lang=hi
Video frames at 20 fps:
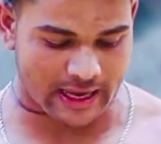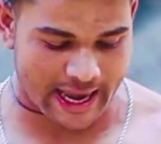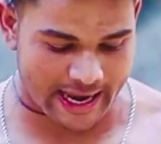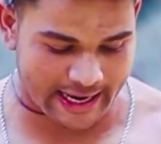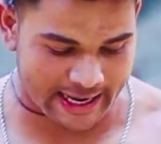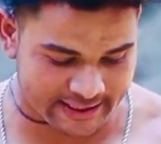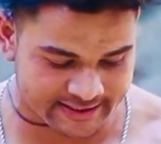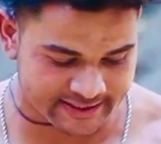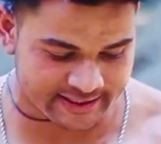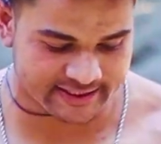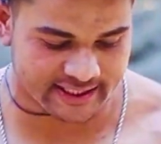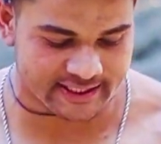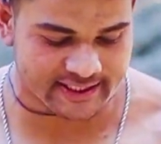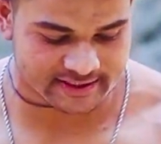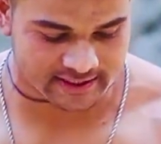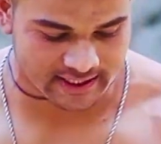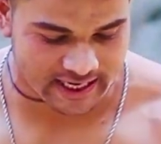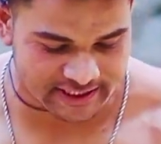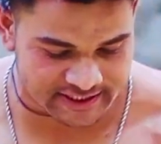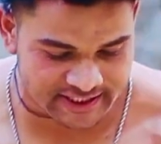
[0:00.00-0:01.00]

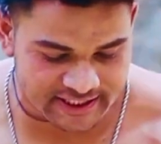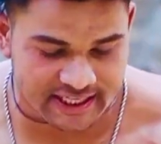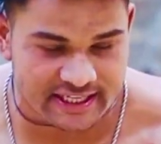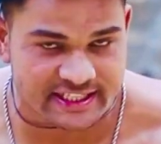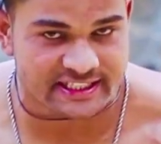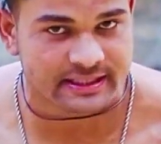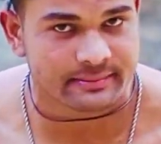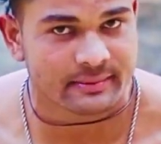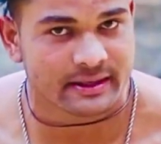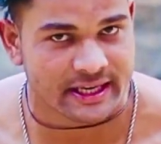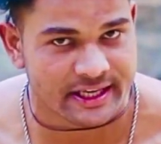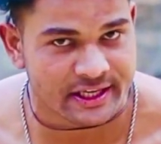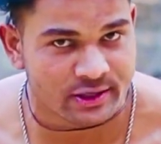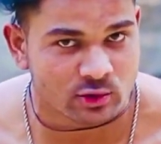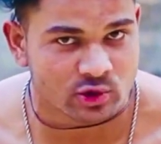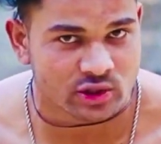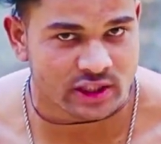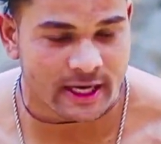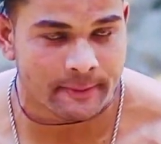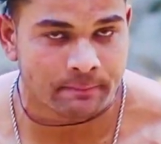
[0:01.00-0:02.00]
एक्सरसाइज अच्छी कंडीशन में नहीं
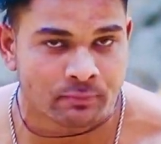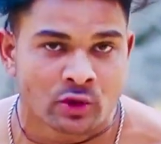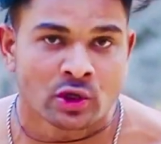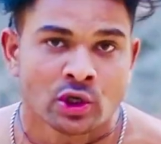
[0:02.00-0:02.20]
होती है